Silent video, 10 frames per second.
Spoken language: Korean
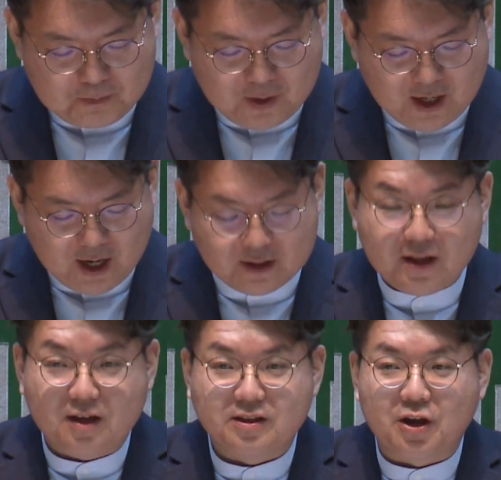
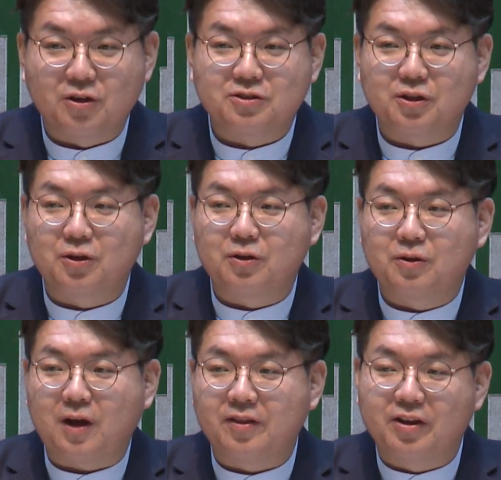비가
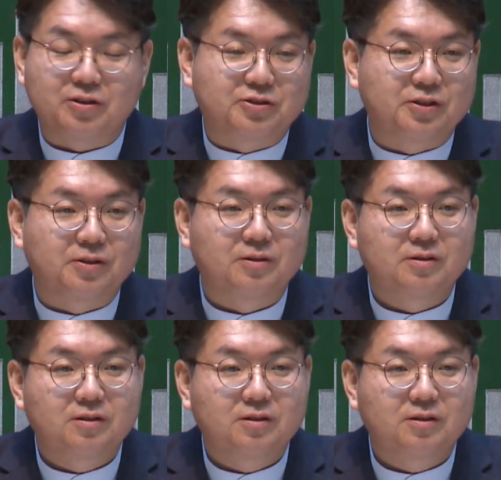내렸어요? 안 내렸어요?